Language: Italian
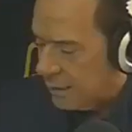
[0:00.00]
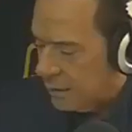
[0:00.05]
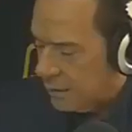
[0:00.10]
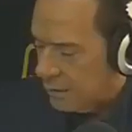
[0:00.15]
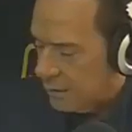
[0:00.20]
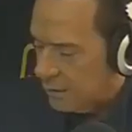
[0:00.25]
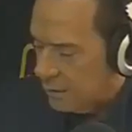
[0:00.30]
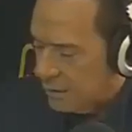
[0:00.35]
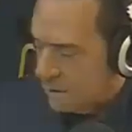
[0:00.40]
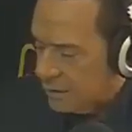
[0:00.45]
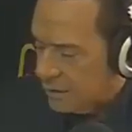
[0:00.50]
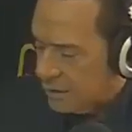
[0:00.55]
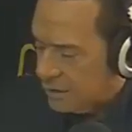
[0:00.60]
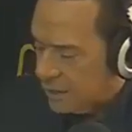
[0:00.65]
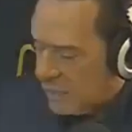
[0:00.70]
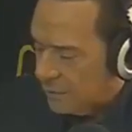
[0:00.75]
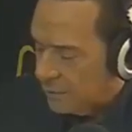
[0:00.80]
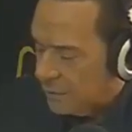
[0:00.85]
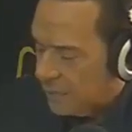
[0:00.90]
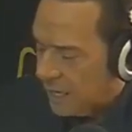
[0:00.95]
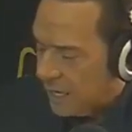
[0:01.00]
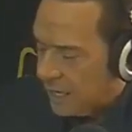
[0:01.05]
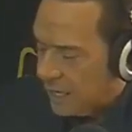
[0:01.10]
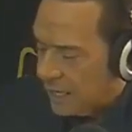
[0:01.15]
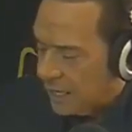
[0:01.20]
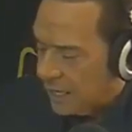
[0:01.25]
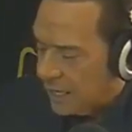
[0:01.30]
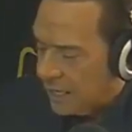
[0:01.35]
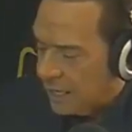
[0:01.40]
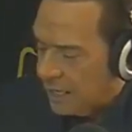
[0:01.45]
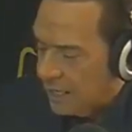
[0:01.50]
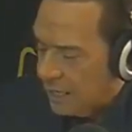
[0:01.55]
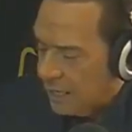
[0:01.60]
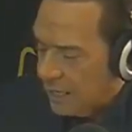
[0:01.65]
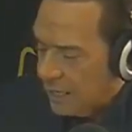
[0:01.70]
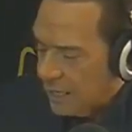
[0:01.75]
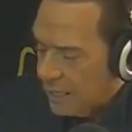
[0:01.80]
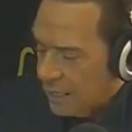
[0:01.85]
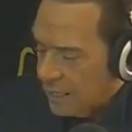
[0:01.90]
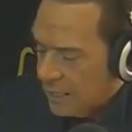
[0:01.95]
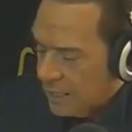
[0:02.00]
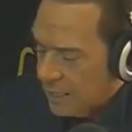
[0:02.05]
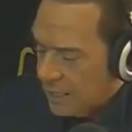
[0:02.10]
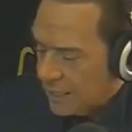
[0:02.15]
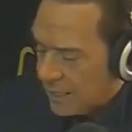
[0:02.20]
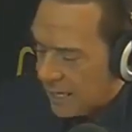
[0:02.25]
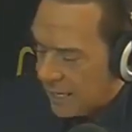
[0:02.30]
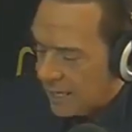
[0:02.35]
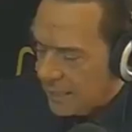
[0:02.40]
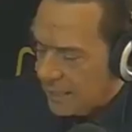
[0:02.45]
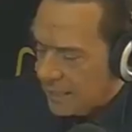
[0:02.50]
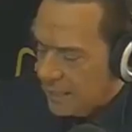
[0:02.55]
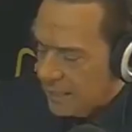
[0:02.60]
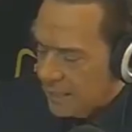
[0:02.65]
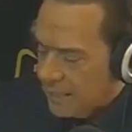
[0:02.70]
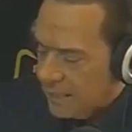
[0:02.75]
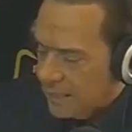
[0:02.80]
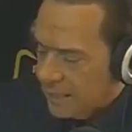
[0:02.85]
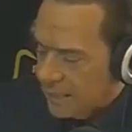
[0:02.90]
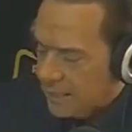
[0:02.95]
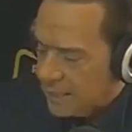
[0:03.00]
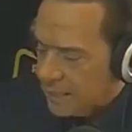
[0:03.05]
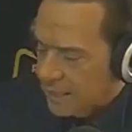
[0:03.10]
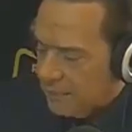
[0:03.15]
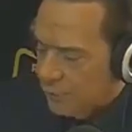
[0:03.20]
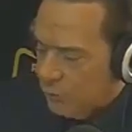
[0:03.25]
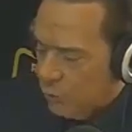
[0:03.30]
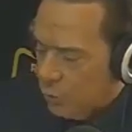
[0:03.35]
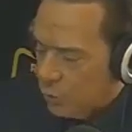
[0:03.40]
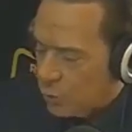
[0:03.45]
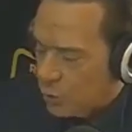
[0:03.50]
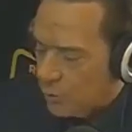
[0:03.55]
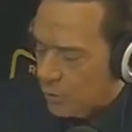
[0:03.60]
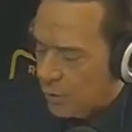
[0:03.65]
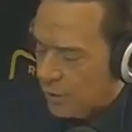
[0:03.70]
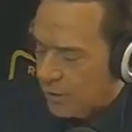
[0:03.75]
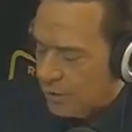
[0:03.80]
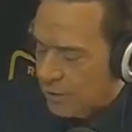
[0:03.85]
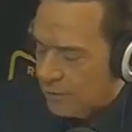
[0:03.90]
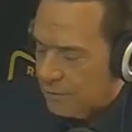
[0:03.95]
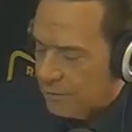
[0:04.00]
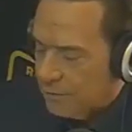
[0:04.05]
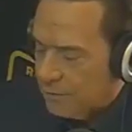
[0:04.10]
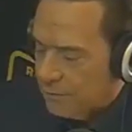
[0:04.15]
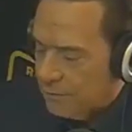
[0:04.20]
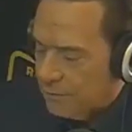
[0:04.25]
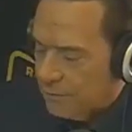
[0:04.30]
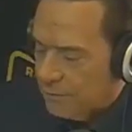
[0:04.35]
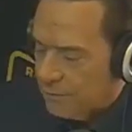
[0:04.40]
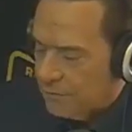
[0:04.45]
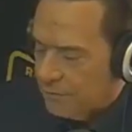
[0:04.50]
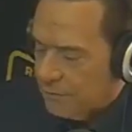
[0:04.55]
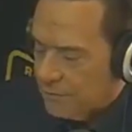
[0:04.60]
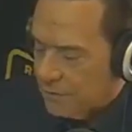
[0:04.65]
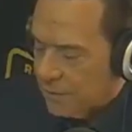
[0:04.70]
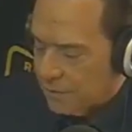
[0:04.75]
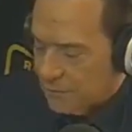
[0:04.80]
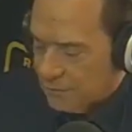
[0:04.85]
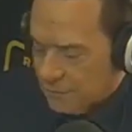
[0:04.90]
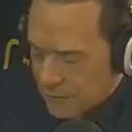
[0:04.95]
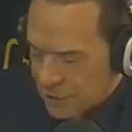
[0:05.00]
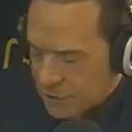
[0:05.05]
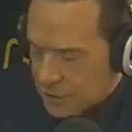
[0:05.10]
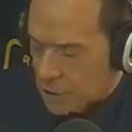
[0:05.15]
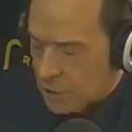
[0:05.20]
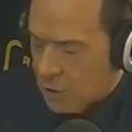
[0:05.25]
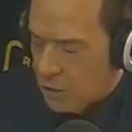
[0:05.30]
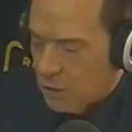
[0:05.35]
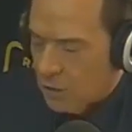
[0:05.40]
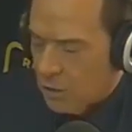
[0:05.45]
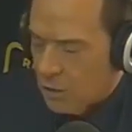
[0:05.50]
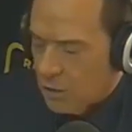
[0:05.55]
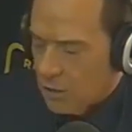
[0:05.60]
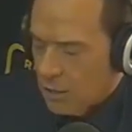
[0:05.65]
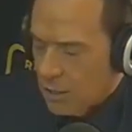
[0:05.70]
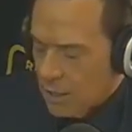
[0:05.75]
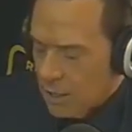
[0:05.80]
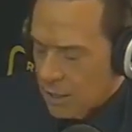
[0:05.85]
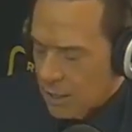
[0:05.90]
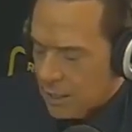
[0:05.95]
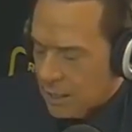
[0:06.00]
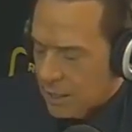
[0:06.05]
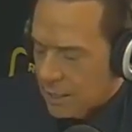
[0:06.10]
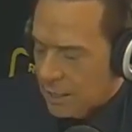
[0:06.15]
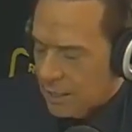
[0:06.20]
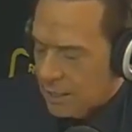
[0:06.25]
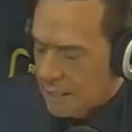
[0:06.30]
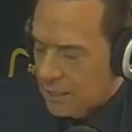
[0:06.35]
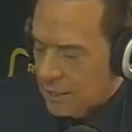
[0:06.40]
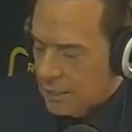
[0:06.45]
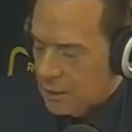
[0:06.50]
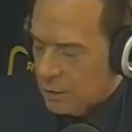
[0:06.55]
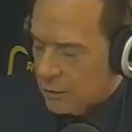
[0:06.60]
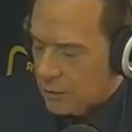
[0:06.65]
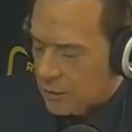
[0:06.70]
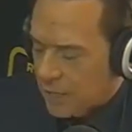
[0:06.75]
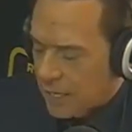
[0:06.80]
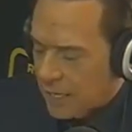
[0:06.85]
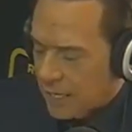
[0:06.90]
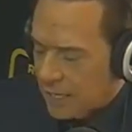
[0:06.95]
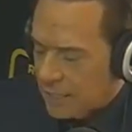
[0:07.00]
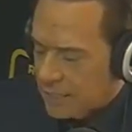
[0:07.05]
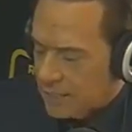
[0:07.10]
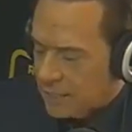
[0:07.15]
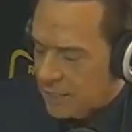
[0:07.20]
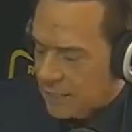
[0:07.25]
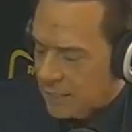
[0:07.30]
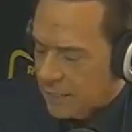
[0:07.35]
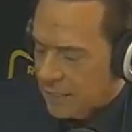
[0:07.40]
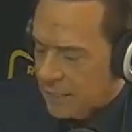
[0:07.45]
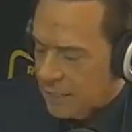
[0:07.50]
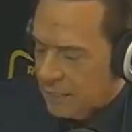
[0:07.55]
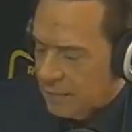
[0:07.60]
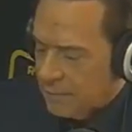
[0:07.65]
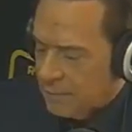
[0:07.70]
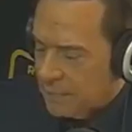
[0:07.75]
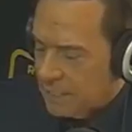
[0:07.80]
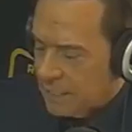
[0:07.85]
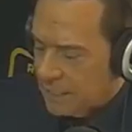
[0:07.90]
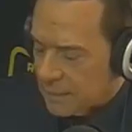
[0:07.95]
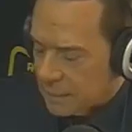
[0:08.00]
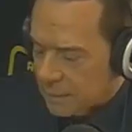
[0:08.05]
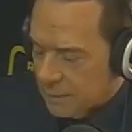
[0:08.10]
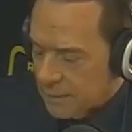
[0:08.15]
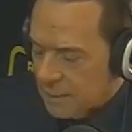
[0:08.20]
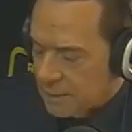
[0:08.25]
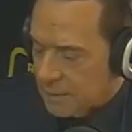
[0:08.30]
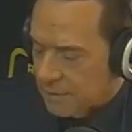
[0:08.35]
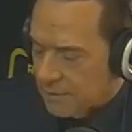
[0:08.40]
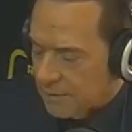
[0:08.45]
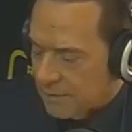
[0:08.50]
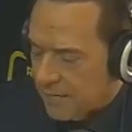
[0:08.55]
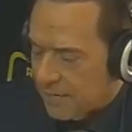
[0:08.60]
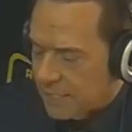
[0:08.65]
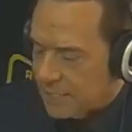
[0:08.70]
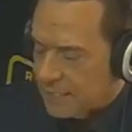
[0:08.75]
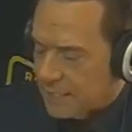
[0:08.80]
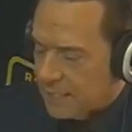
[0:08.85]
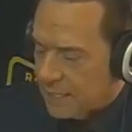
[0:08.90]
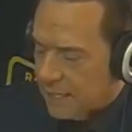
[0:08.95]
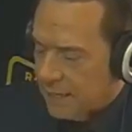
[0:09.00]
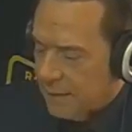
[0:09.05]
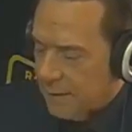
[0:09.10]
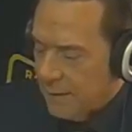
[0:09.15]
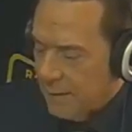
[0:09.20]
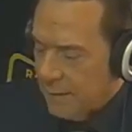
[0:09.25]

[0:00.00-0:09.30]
eh, insieme alla grande riforma del fisco sì. che dovrà essere immediatamente fatta